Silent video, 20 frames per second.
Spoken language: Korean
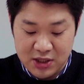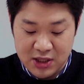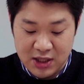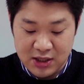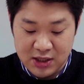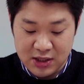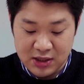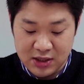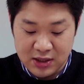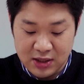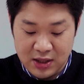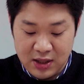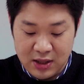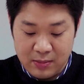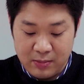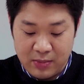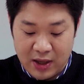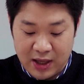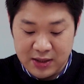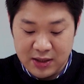대장은
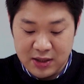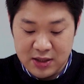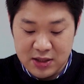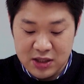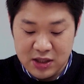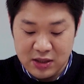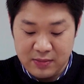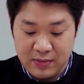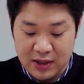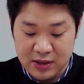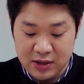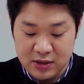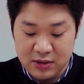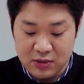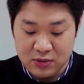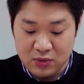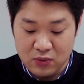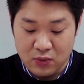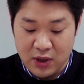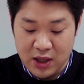반드시
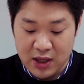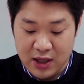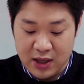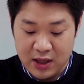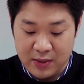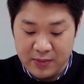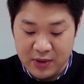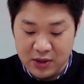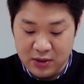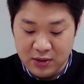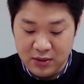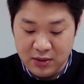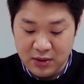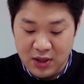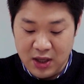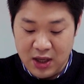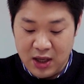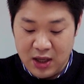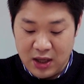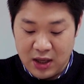만들어 놓아야
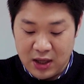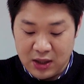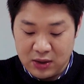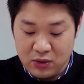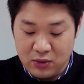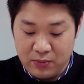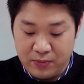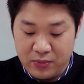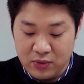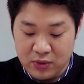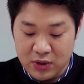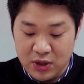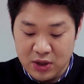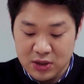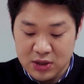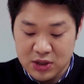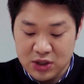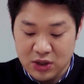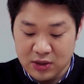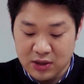하며 학교
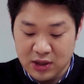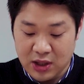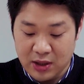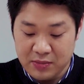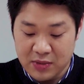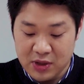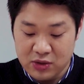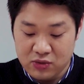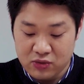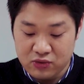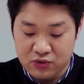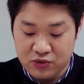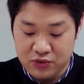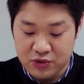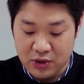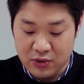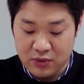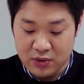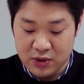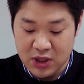폭력 전담기구
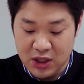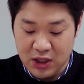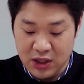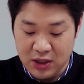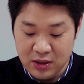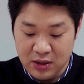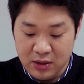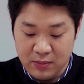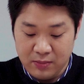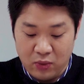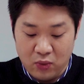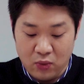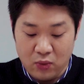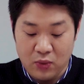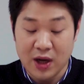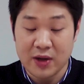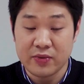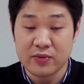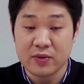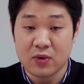구성원이
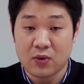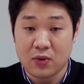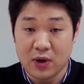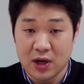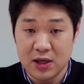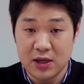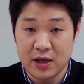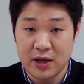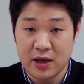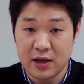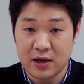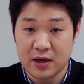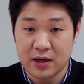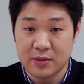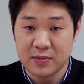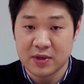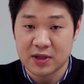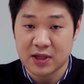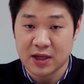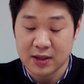보관 관리해야
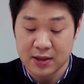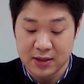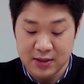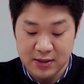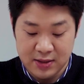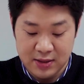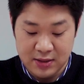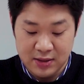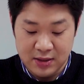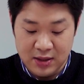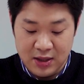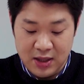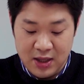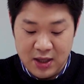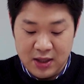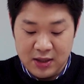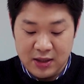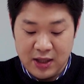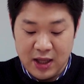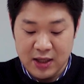합니다.
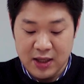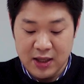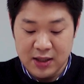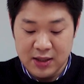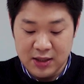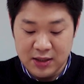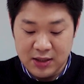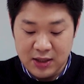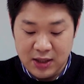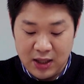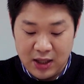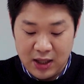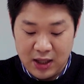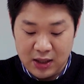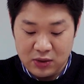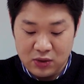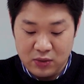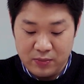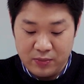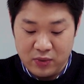대개는
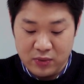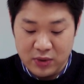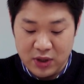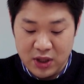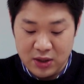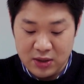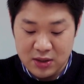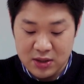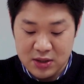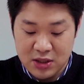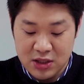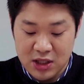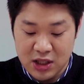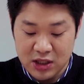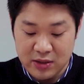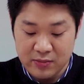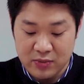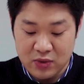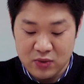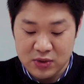학교 폭력
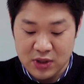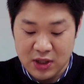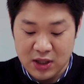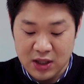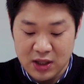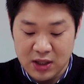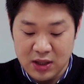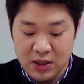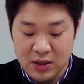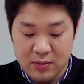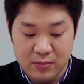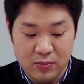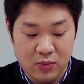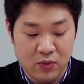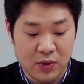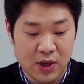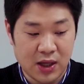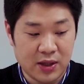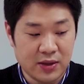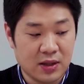책임 교사가
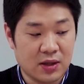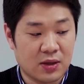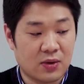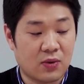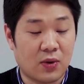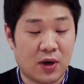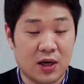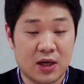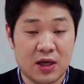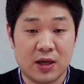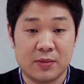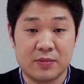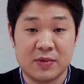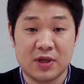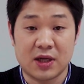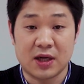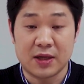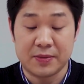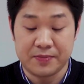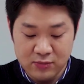보관
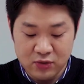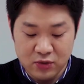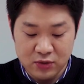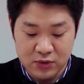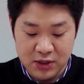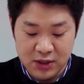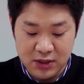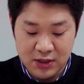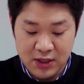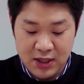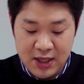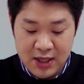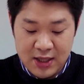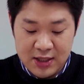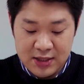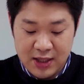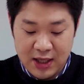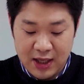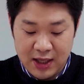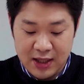관리합니다. 다음으로는
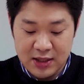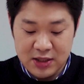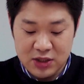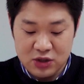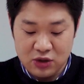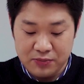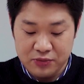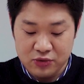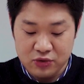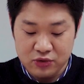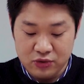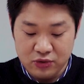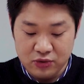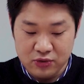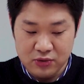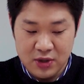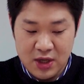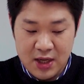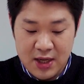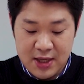사안 접수
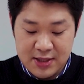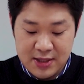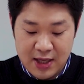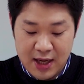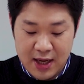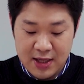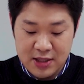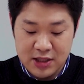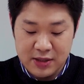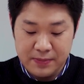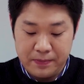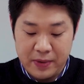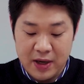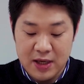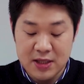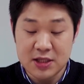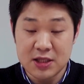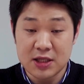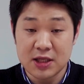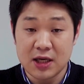후
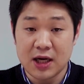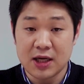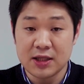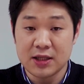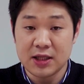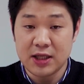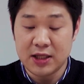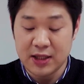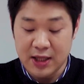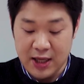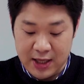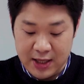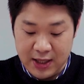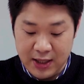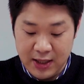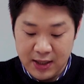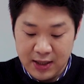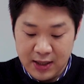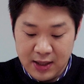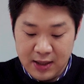48시간
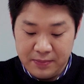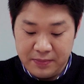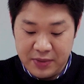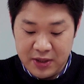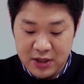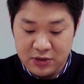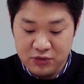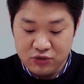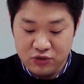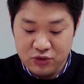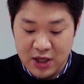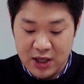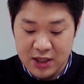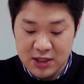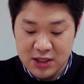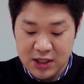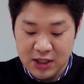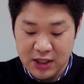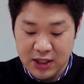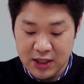이내에 필수
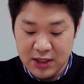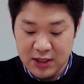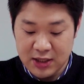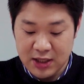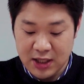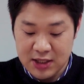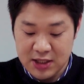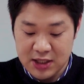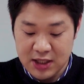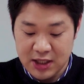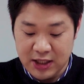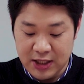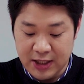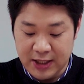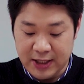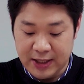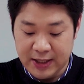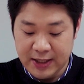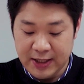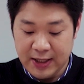양식
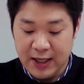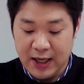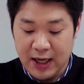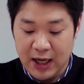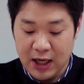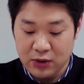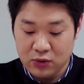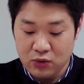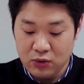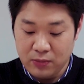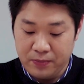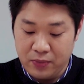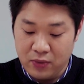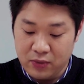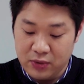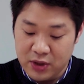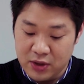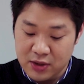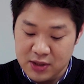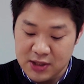1-2 학교
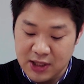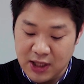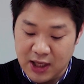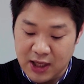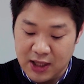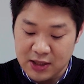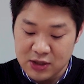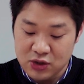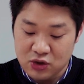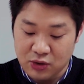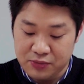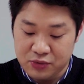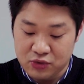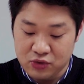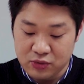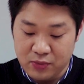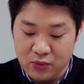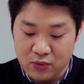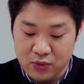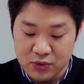폭력 사안
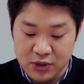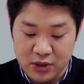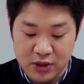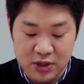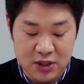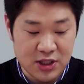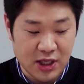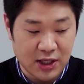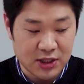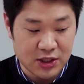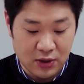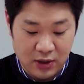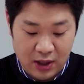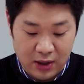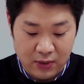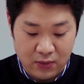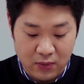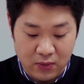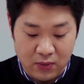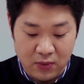접수 보고서를
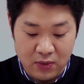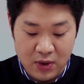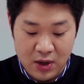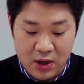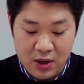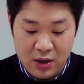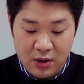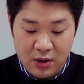작성하고